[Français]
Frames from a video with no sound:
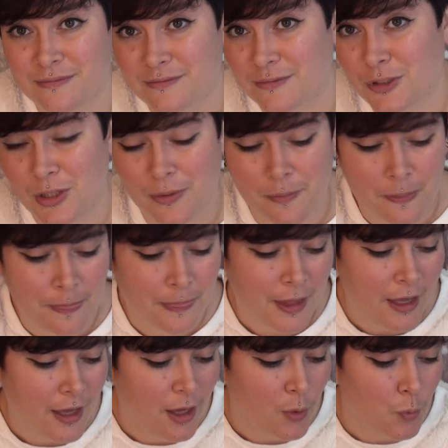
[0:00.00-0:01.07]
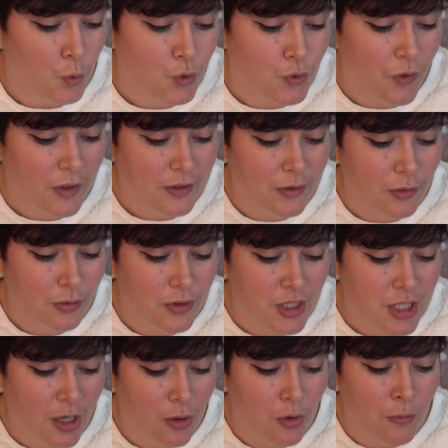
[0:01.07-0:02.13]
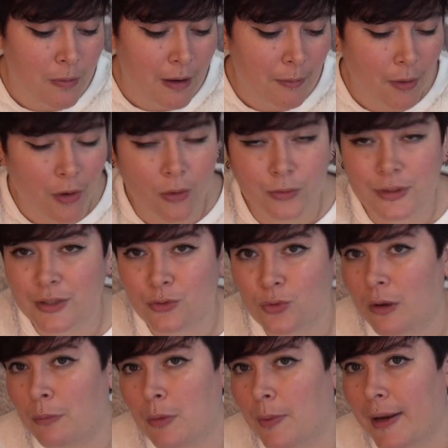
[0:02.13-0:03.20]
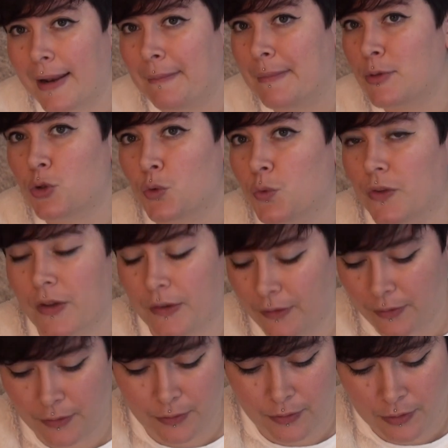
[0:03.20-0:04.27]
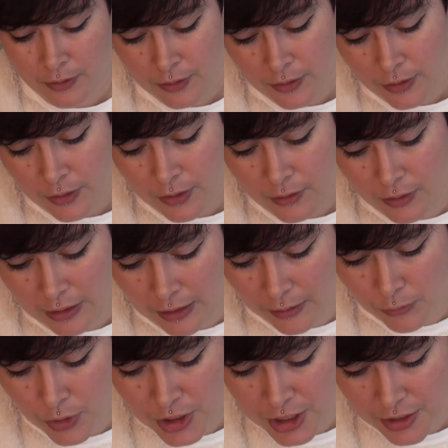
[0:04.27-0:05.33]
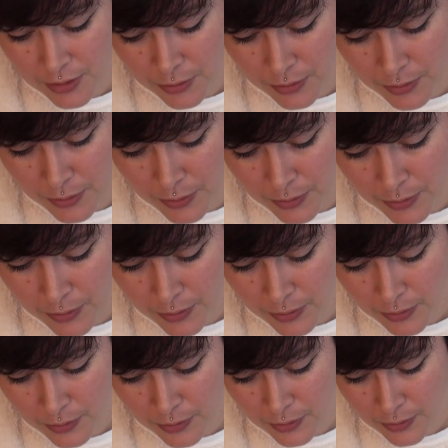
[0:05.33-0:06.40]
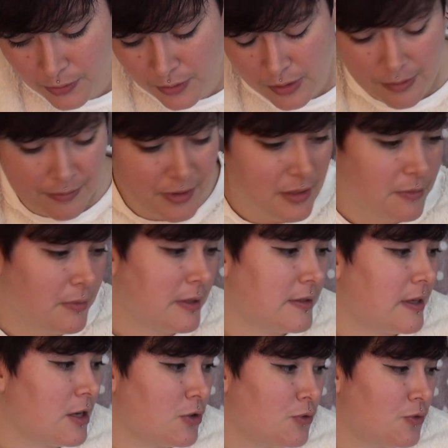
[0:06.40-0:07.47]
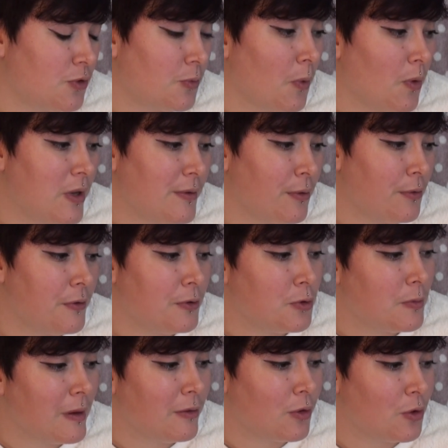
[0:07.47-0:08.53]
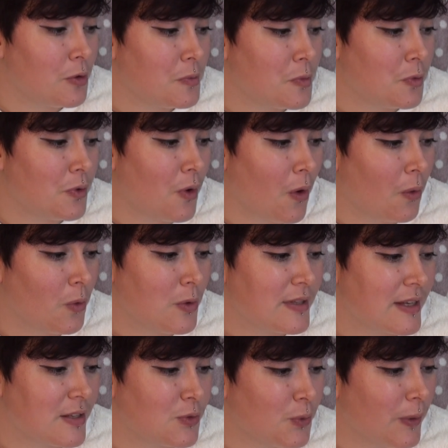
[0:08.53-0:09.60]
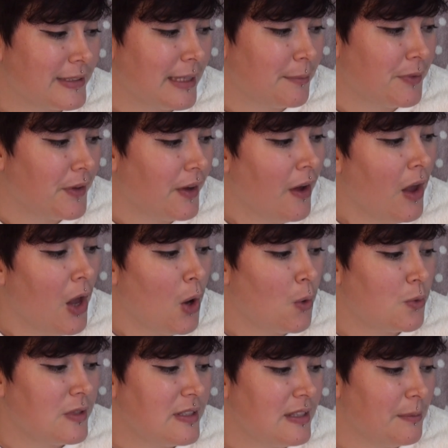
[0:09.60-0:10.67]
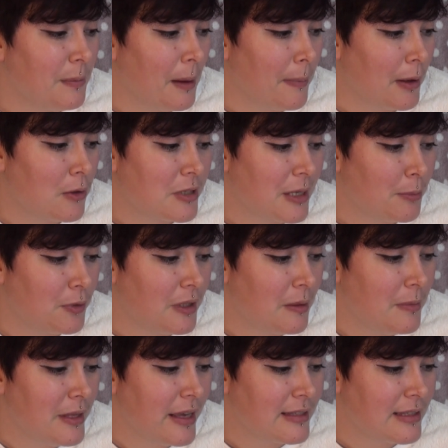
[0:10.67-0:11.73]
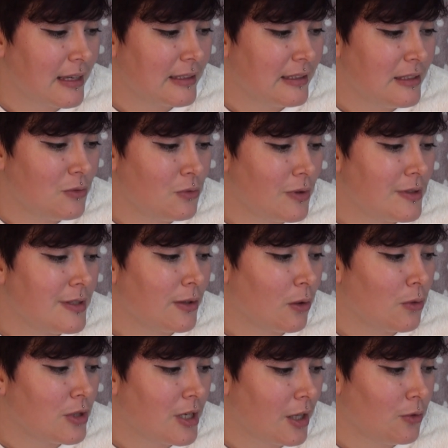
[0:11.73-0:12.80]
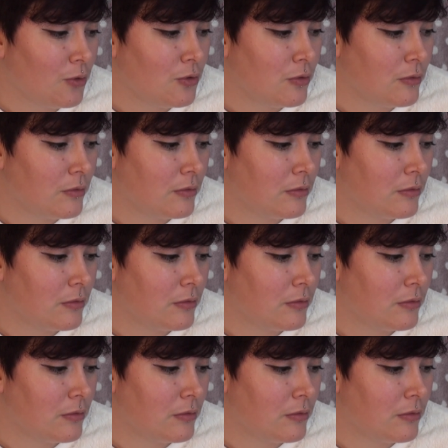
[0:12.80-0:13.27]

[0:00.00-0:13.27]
Voilà. Donc tu vois que déjà globalement on est sur à peu près la même chose. Hein. Voilà, moi j'ai euh, un petit message justement, livre phénomène dans le monde anglo-saxon adapté au cinéma par le japonais Miyazaki sous le titre Le château du...